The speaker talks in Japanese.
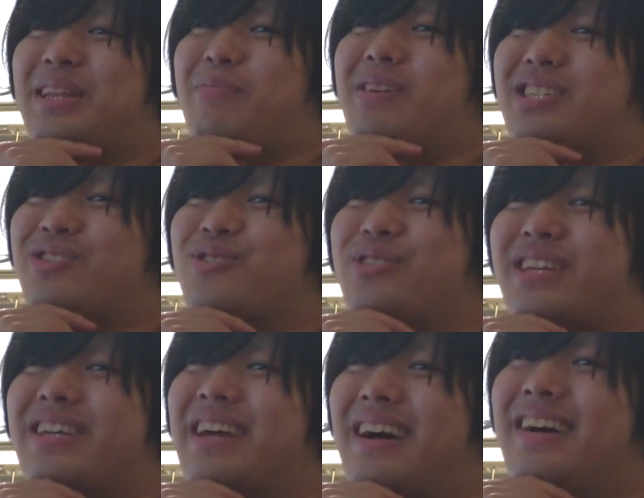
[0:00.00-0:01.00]
で飯食う
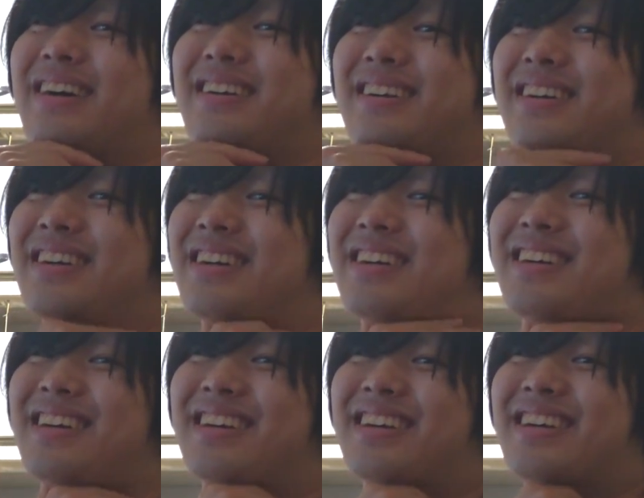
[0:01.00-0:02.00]
的なう
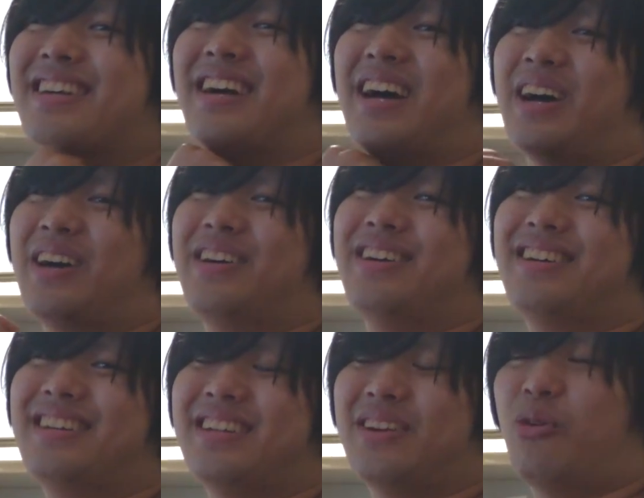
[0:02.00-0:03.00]
ん太ってるけ
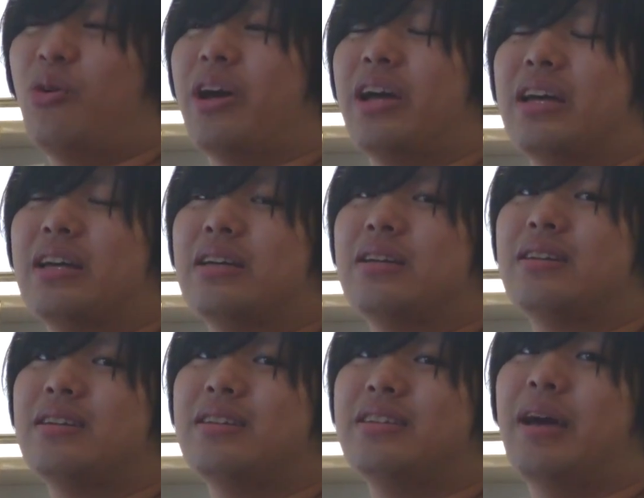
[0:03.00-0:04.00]
どねおいや
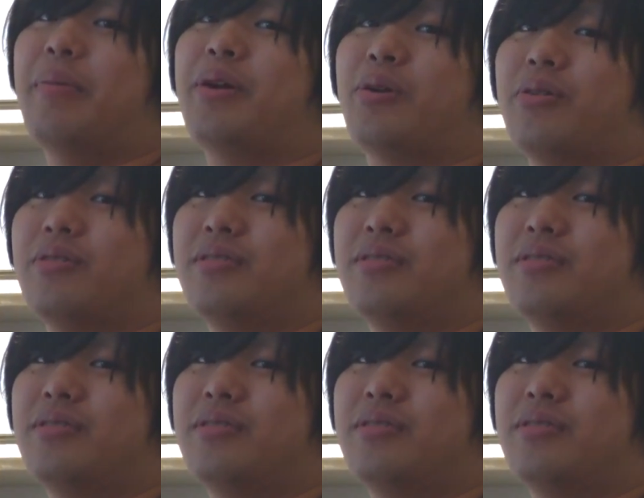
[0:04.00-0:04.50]
めろ